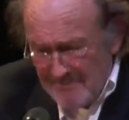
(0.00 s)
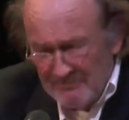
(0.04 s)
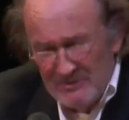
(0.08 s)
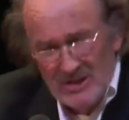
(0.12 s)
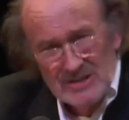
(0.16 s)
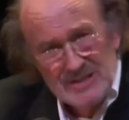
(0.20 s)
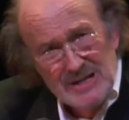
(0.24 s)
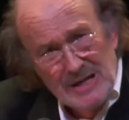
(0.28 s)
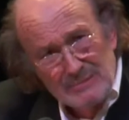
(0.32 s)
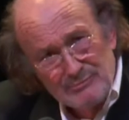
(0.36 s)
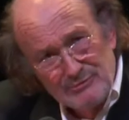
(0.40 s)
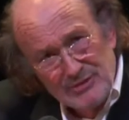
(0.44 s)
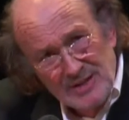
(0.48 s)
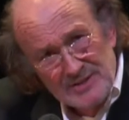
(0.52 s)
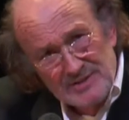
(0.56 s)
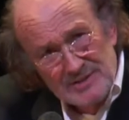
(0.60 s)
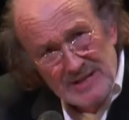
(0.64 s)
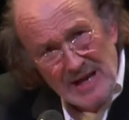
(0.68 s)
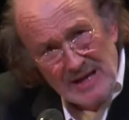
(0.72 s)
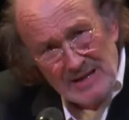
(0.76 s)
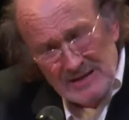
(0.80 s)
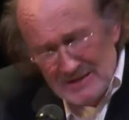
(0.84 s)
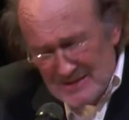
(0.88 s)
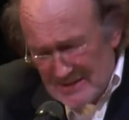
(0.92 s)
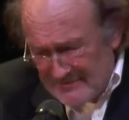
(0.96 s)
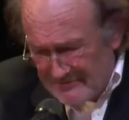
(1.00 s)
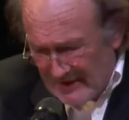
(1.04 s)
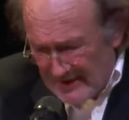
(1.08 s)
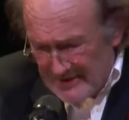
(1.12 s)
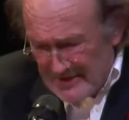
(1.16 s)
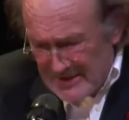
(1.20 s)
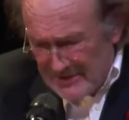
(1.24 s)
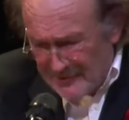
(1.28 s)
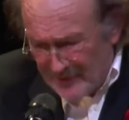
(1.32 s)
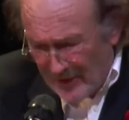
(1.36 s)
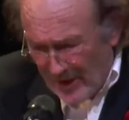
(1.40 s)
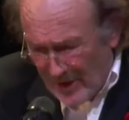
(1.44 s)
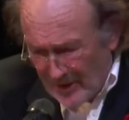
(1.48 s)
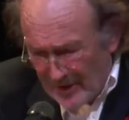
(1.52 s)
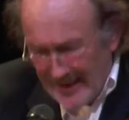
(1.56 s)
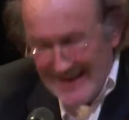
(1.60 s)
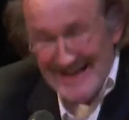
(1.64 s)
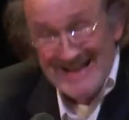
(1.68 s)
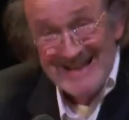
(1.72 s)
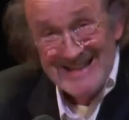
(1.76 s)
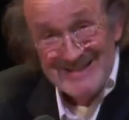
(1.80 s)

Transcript: deshalb verzeihen Sie, wann ich frage,